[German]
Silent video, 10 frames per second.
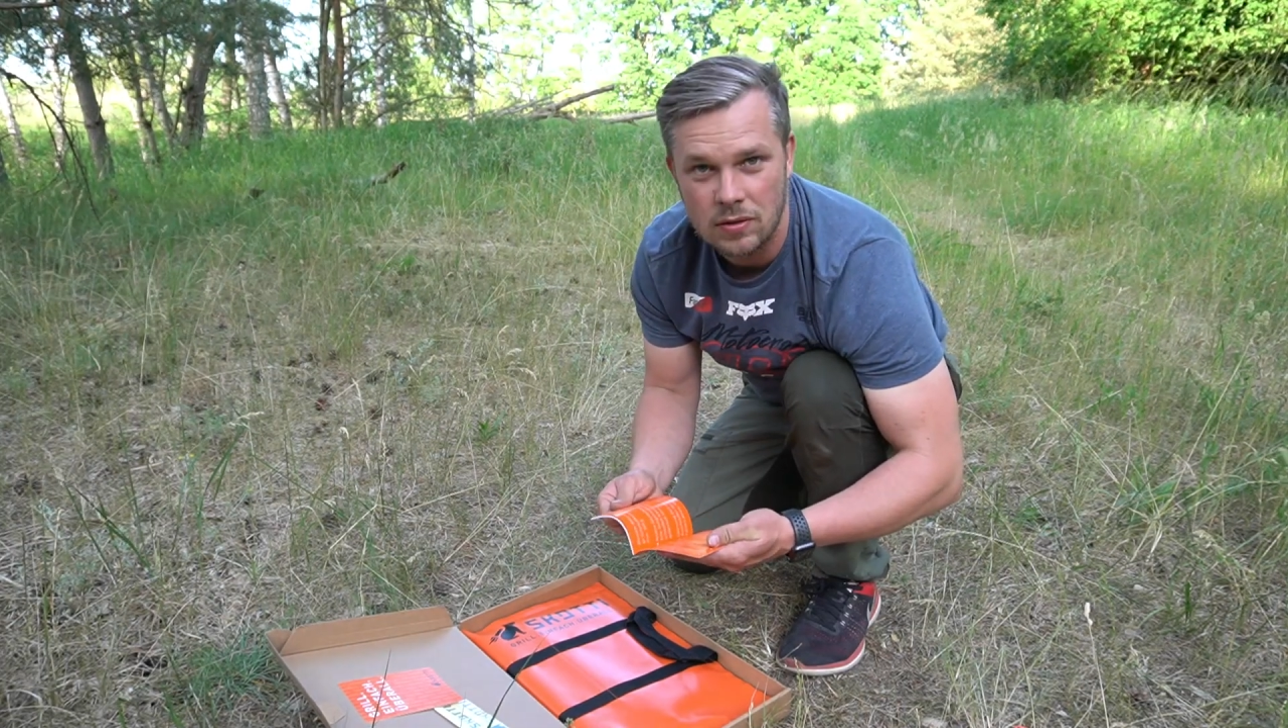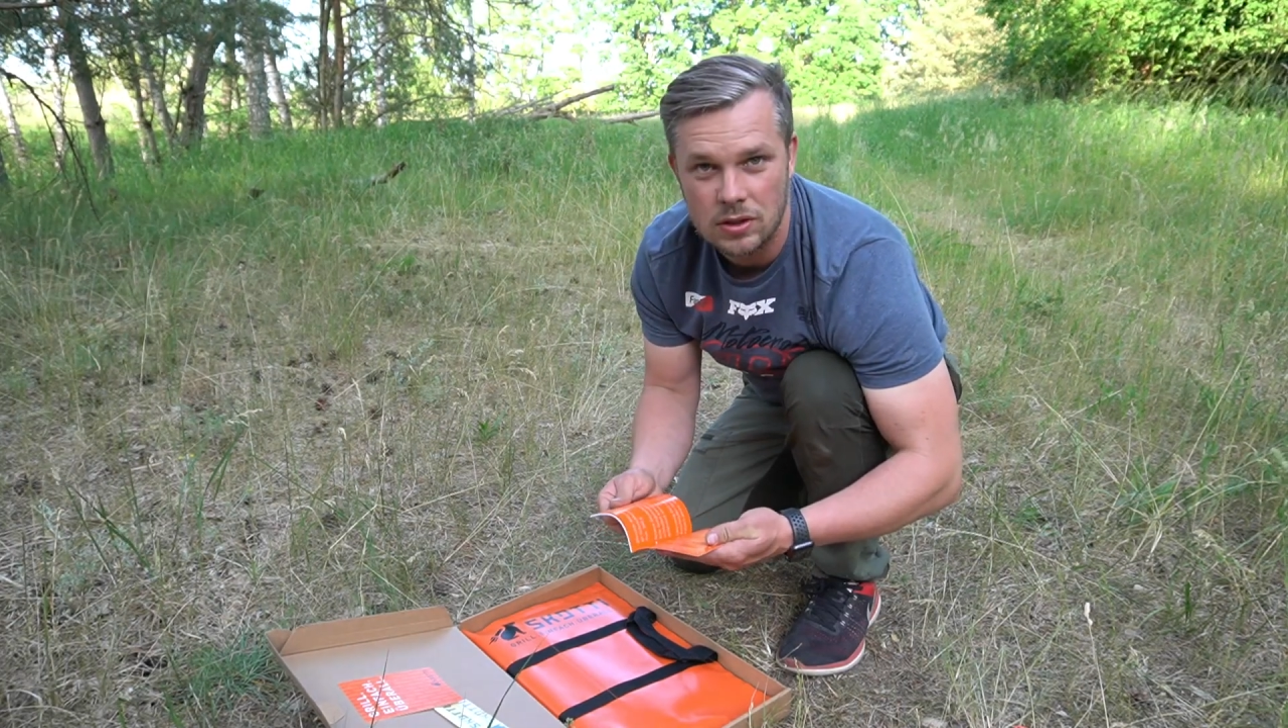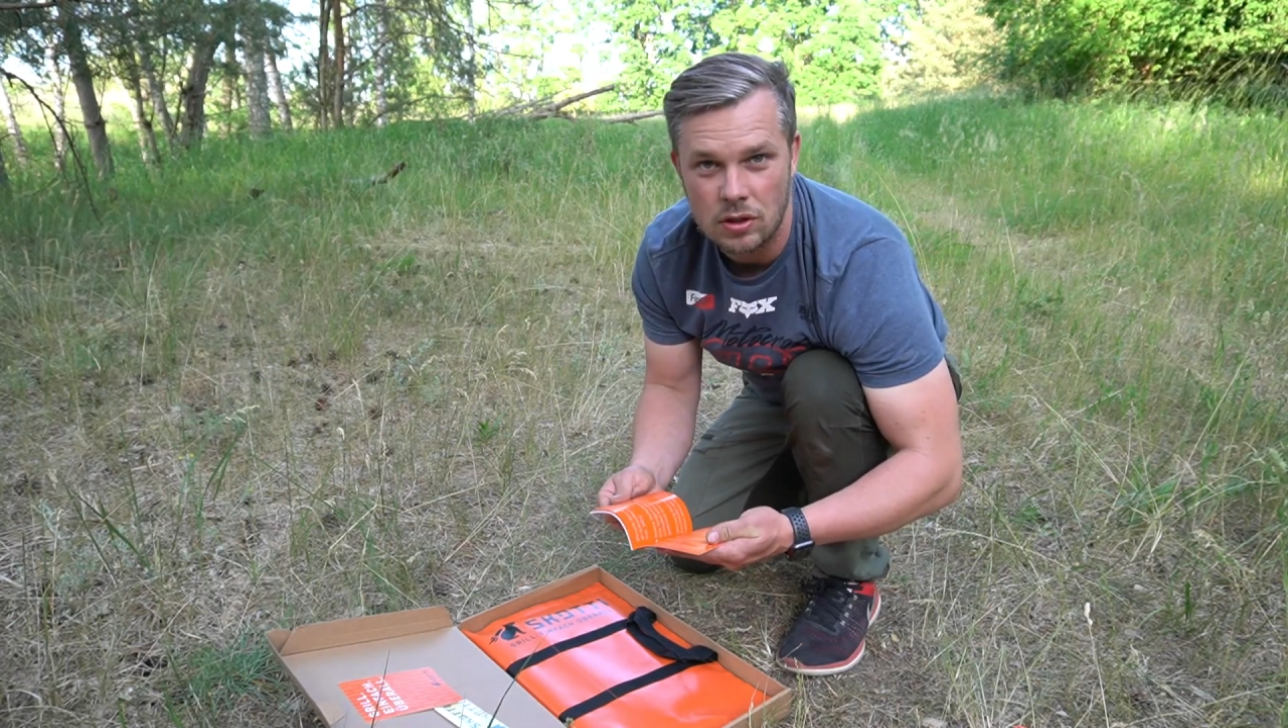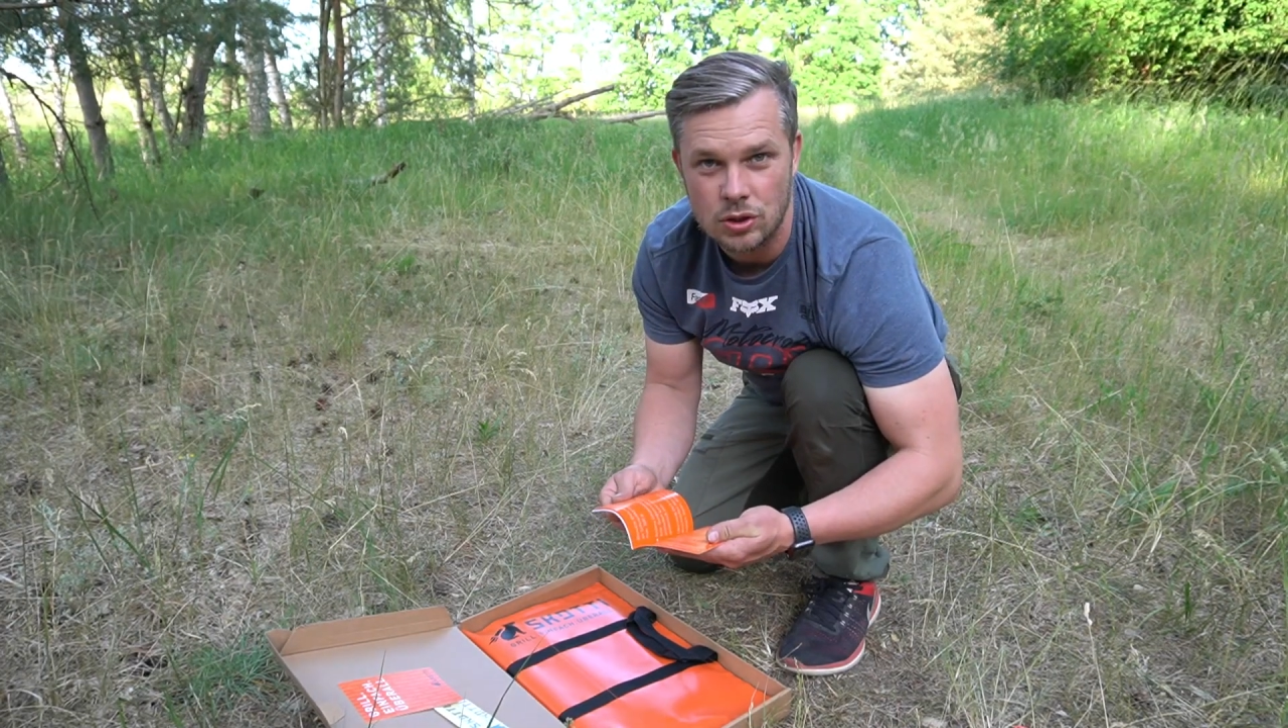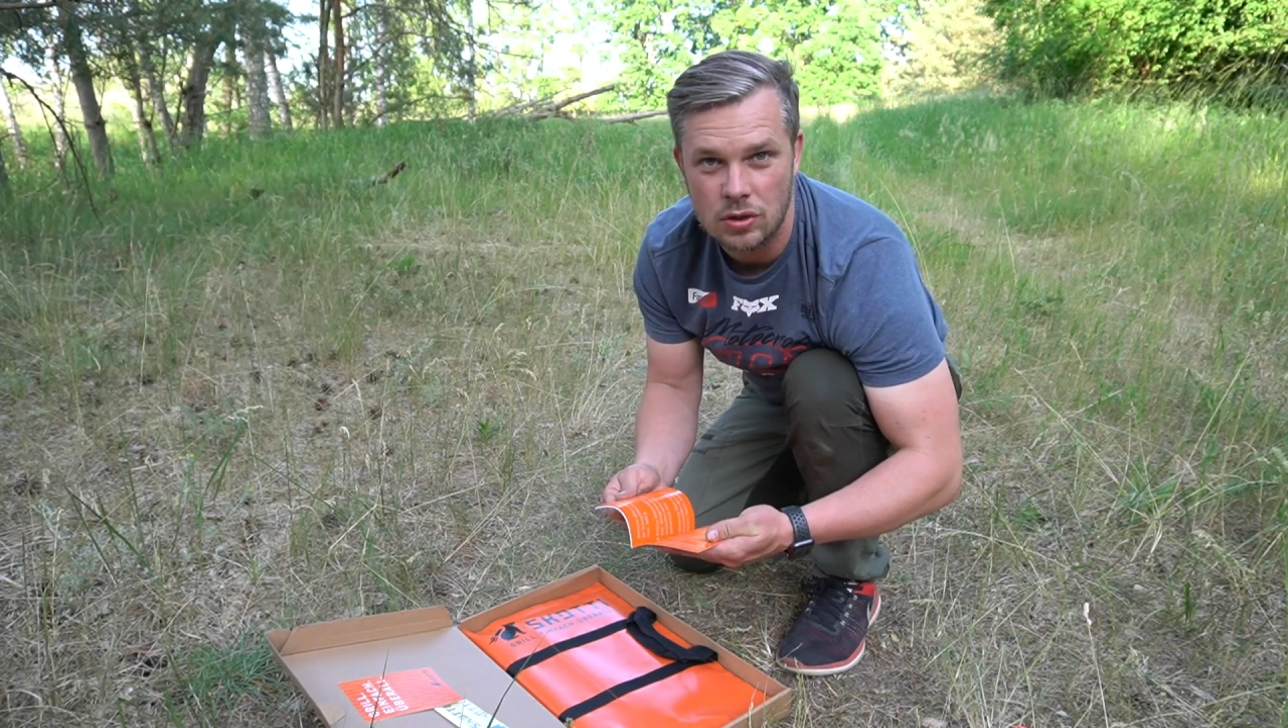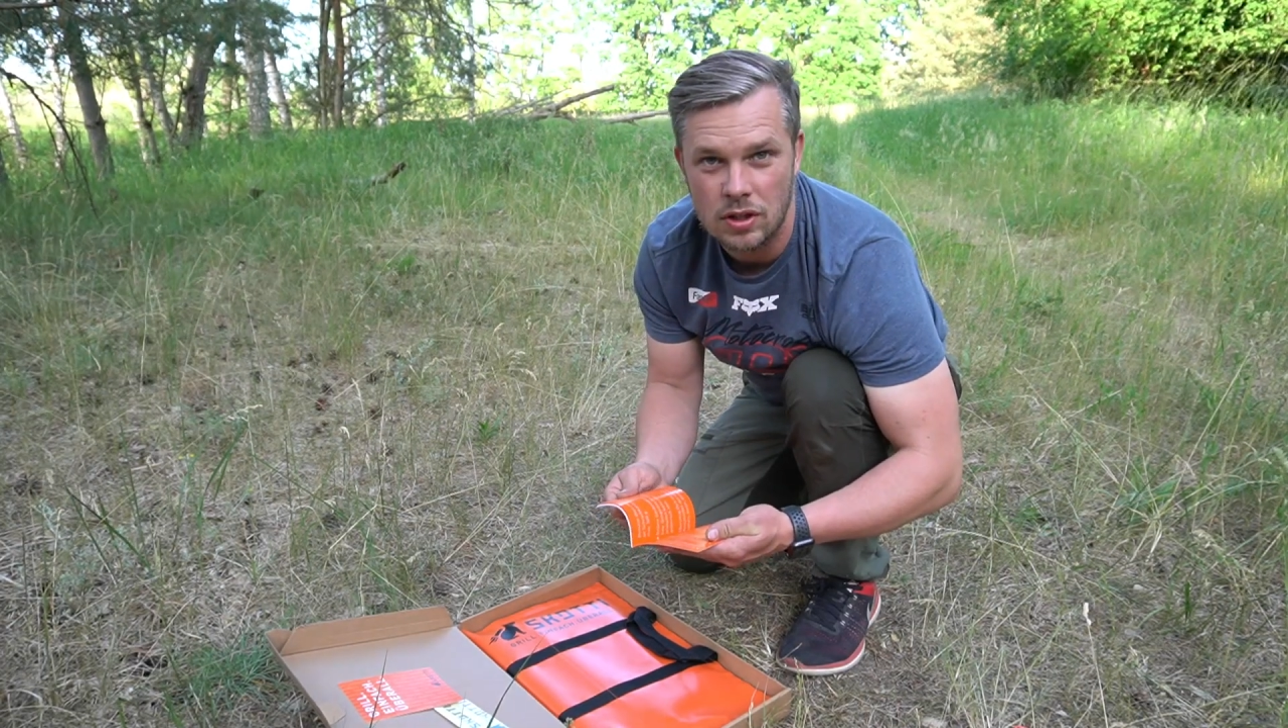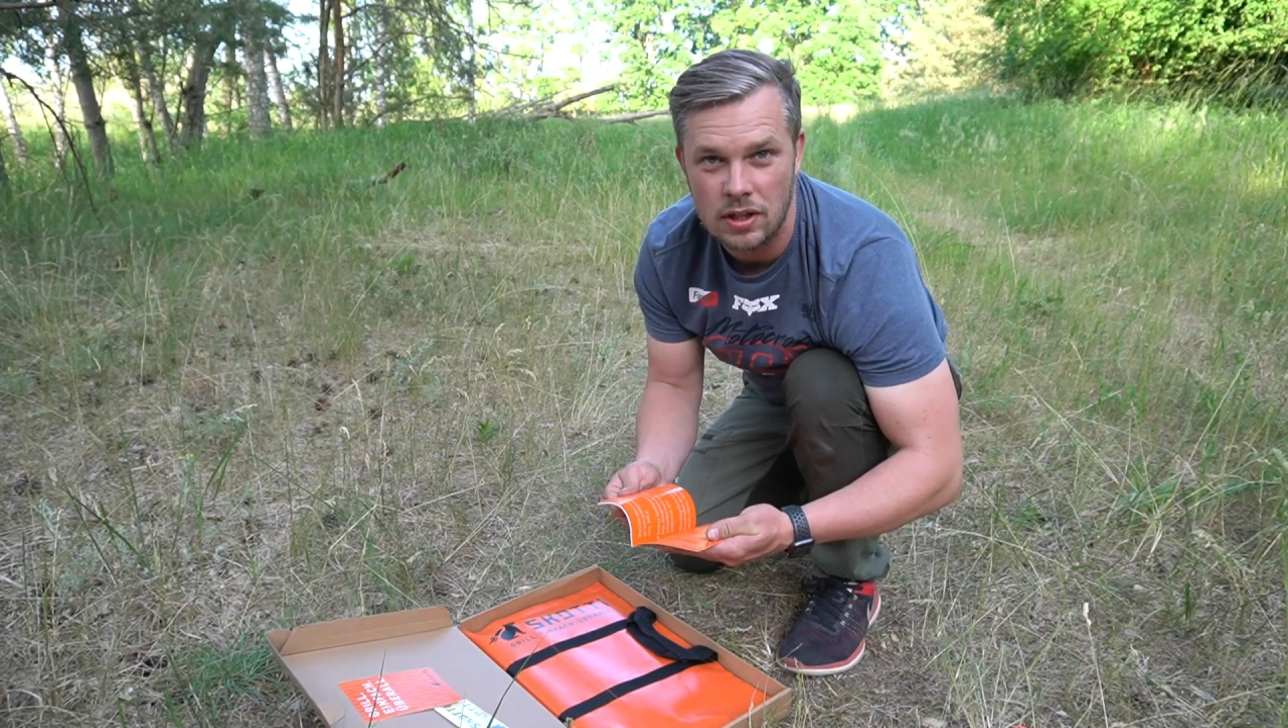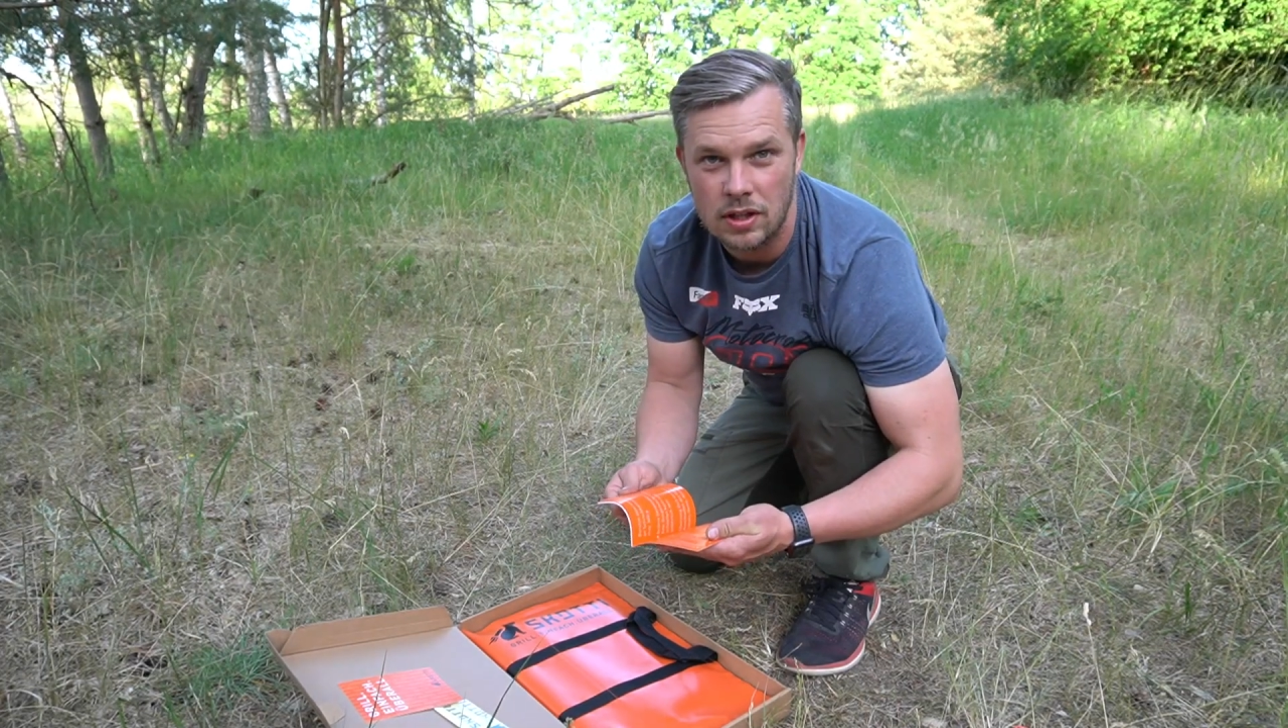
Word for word: wir uns auch schon an